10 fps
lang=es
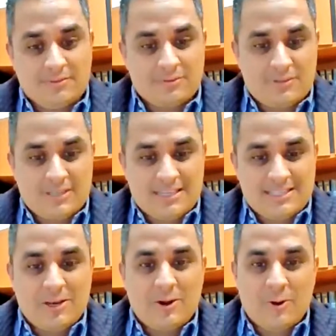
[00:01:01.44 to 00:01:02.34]

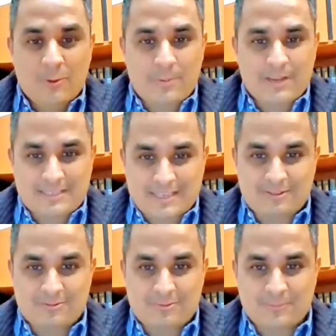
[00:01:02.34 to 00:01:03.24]
Entonces, lo
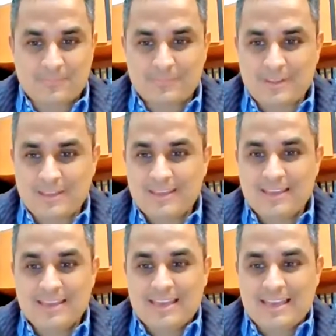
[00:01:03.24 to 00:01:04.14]
presento.
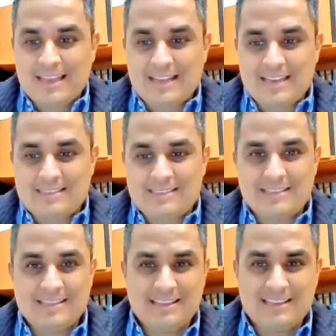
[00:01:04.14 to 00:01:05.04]
Él
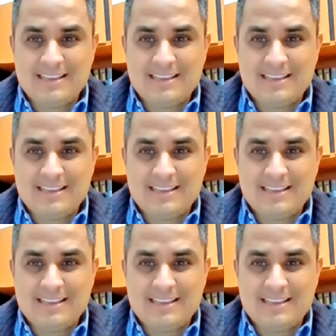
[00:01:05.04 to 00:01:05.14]
es